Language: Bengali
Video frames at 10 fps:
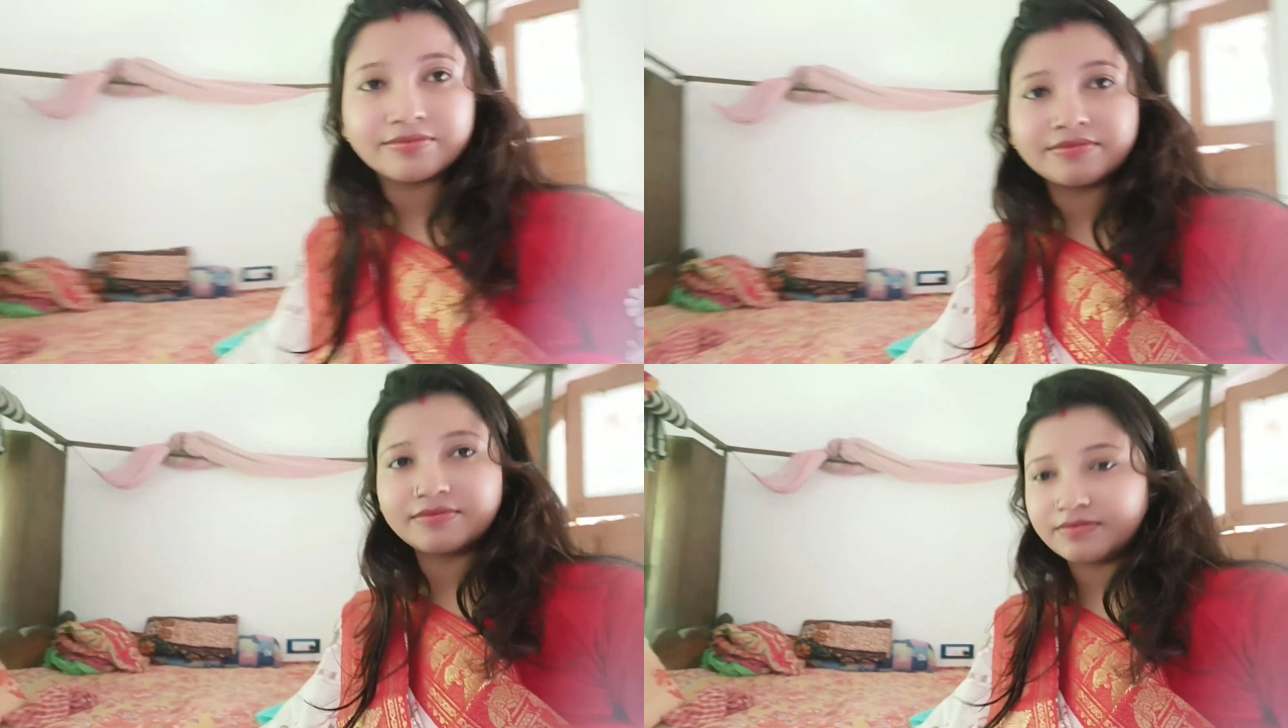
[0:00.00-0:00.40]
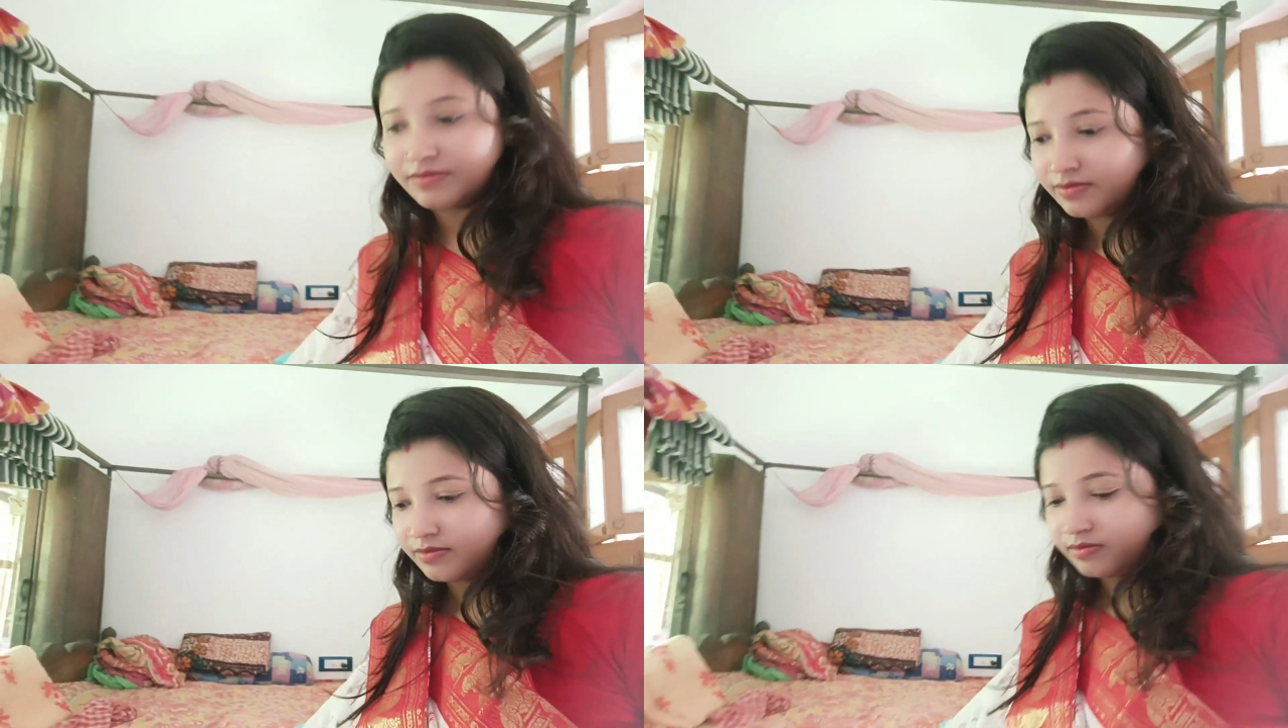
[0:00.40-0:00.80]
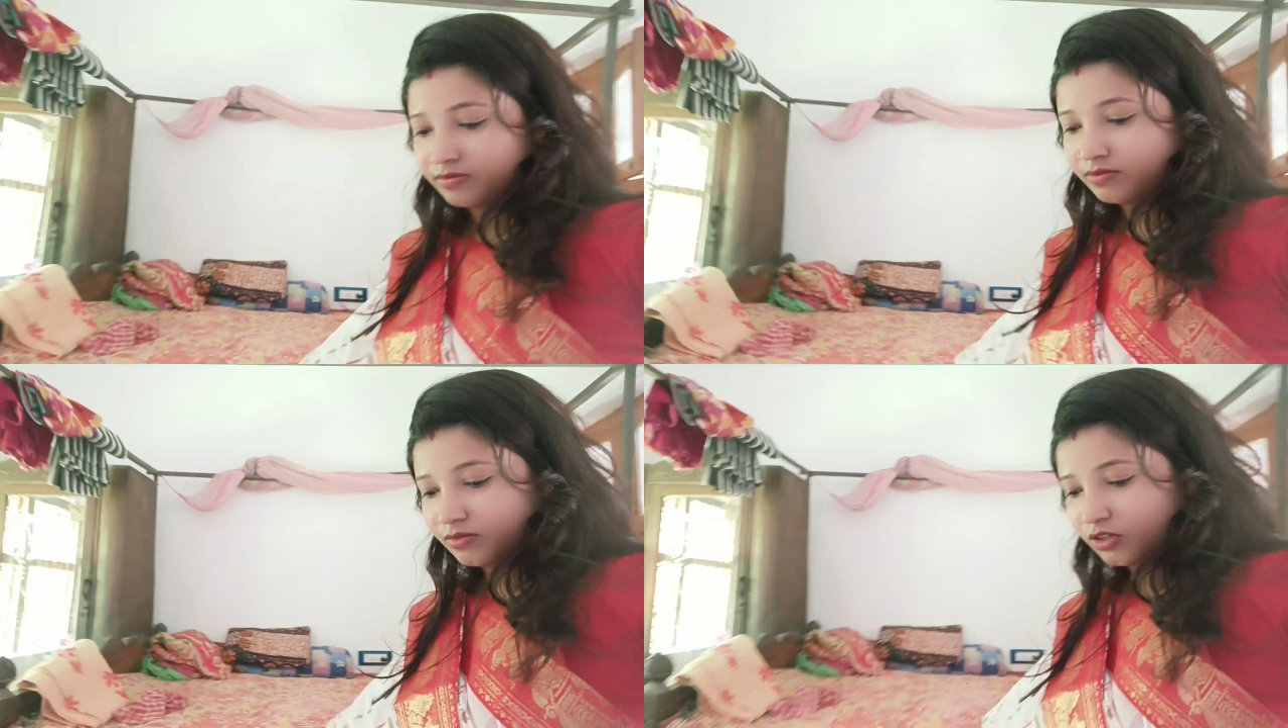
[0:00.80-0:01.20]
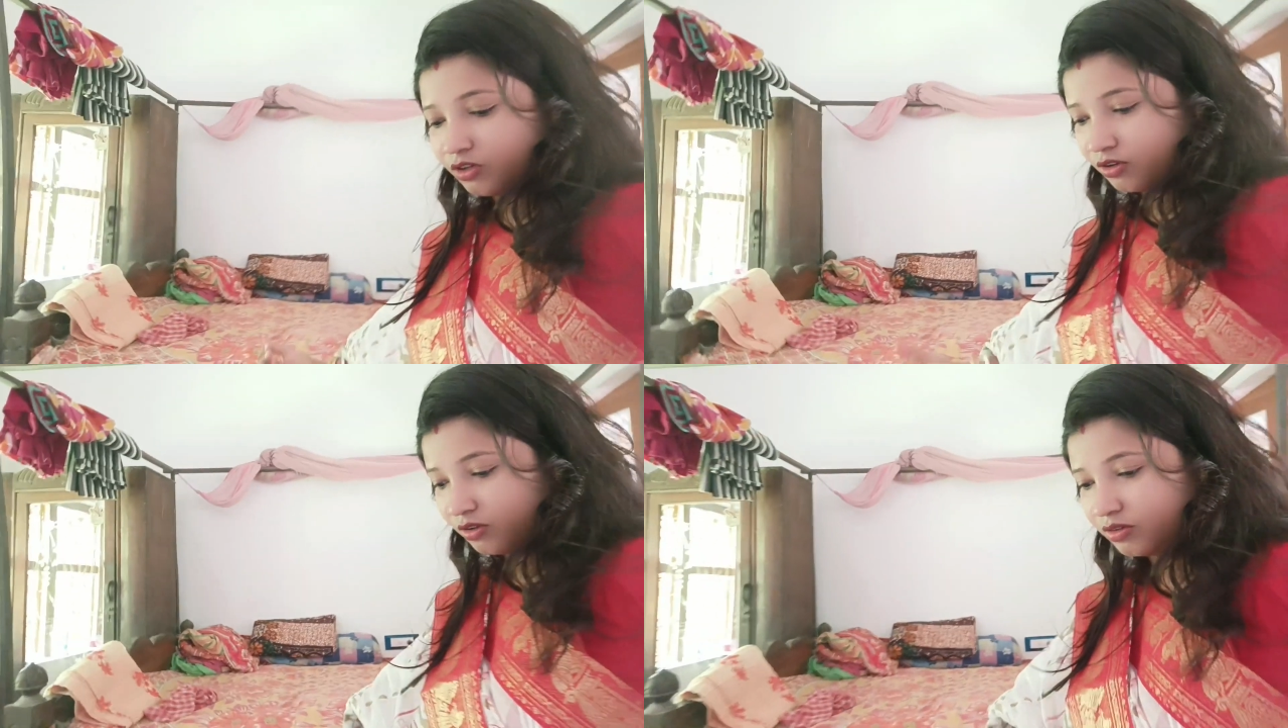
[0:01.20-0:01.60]
অভিলাপ তিথি
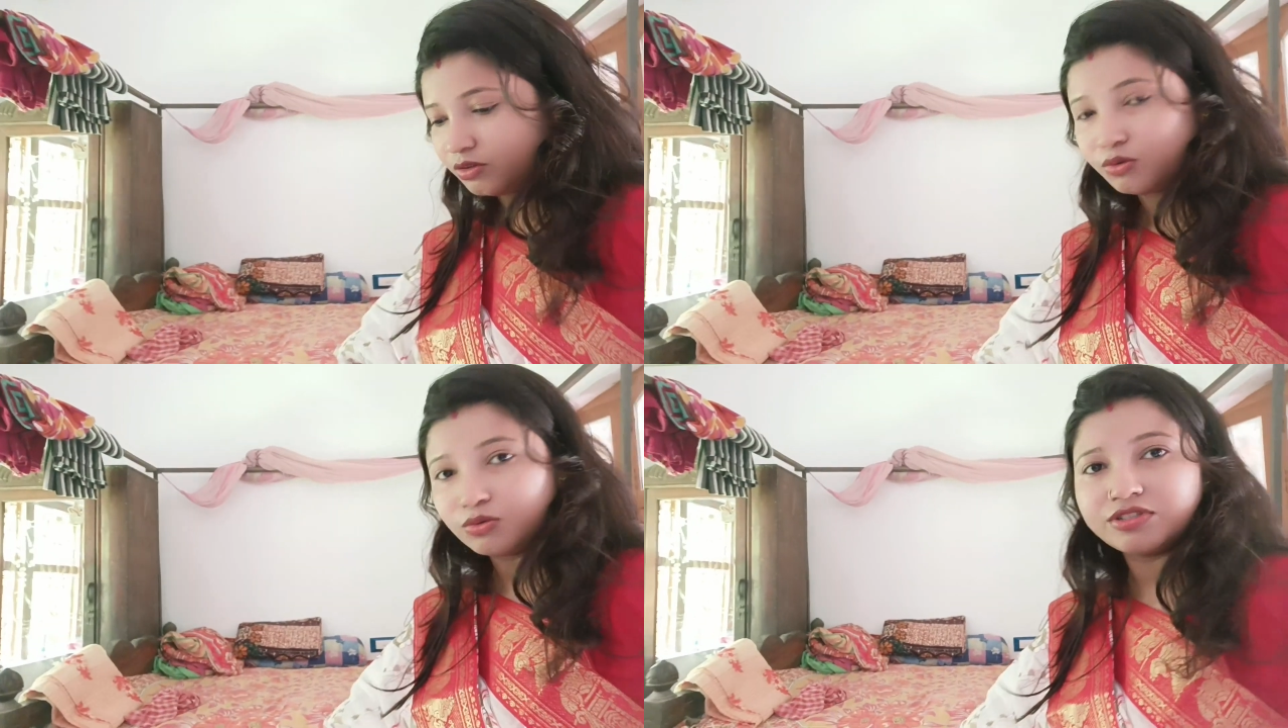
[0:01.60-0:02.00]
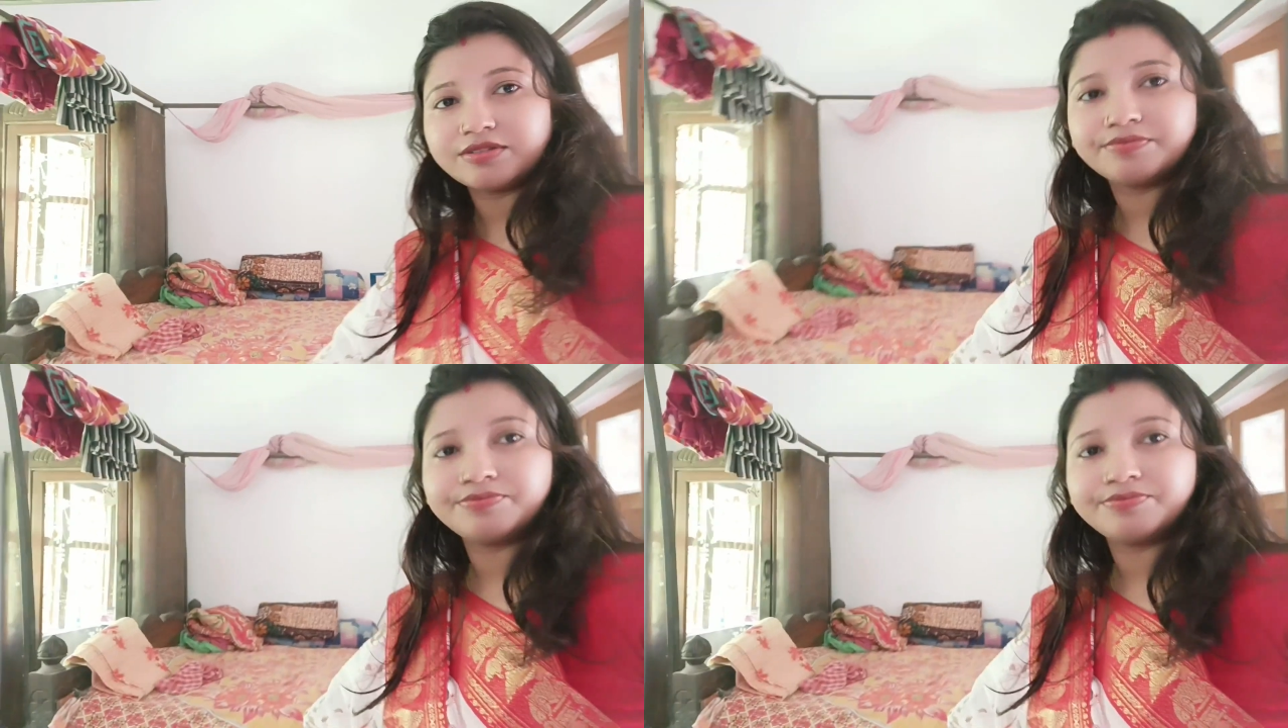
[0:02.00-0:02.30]
আজকে আমার